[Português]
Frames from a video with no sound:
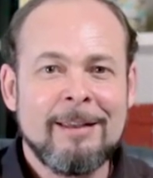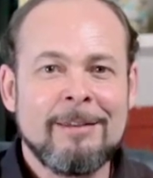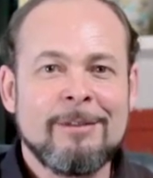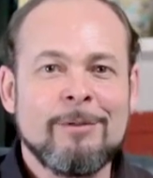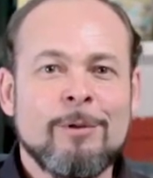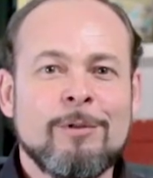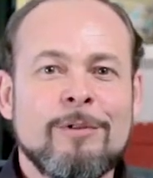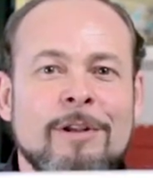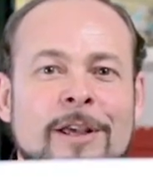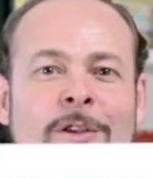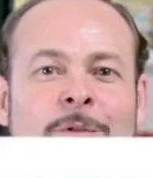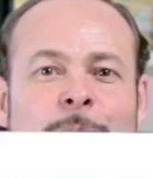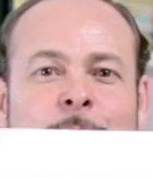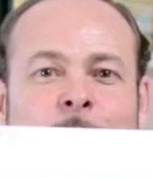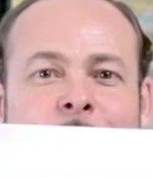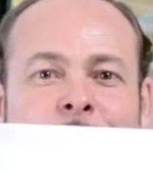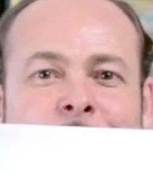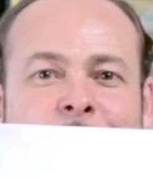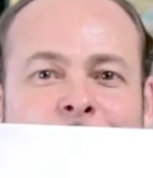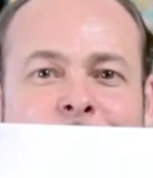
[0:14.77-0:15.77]
Se você
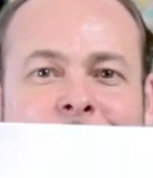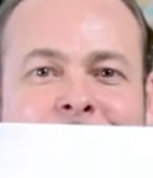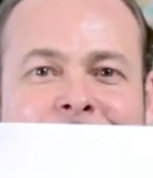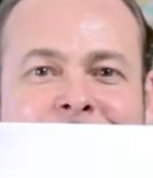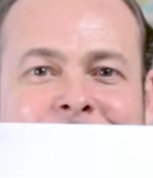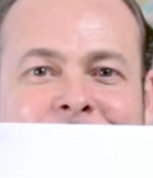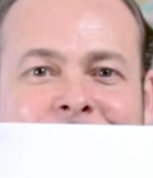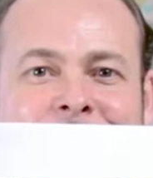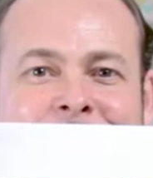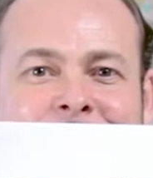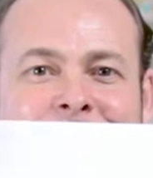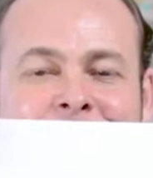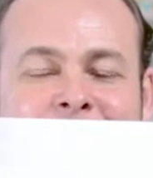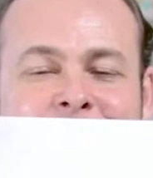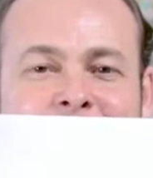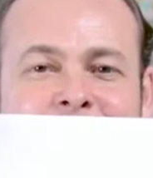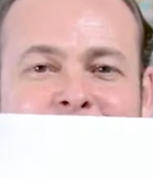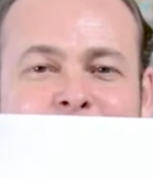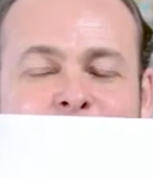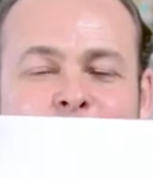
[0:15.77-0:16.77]
respondeu,
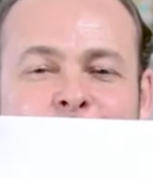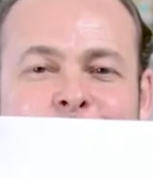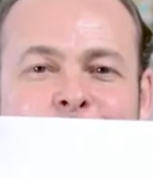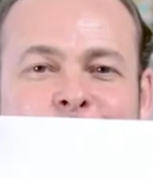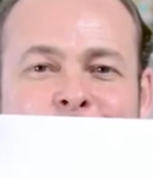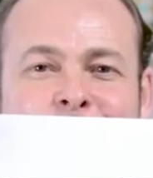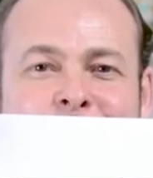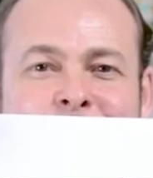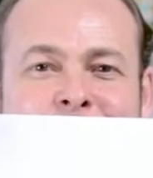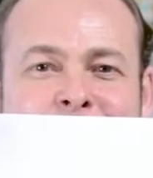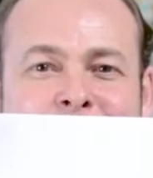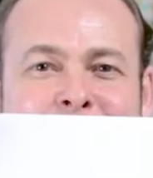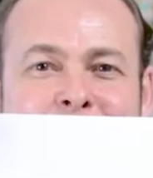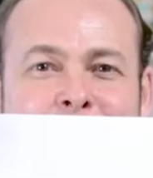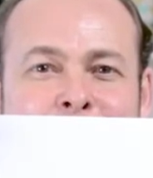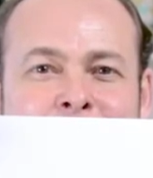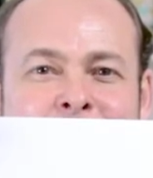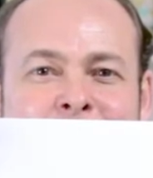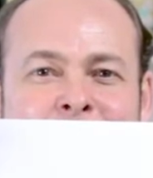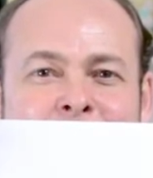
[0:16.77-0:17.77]
estamos juntos,
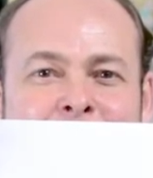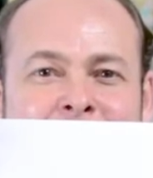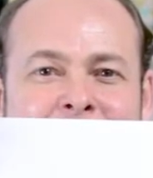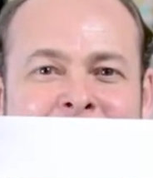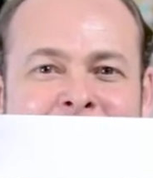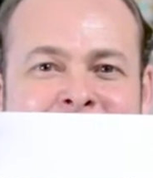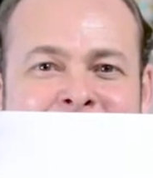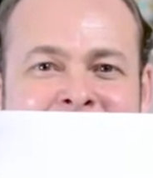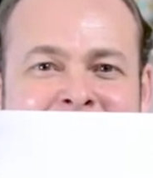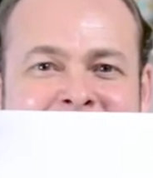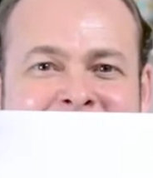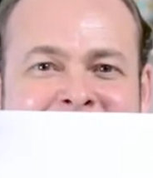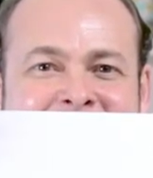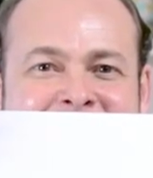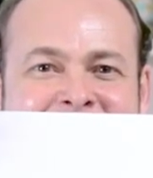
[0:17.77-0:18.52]
na mesma página.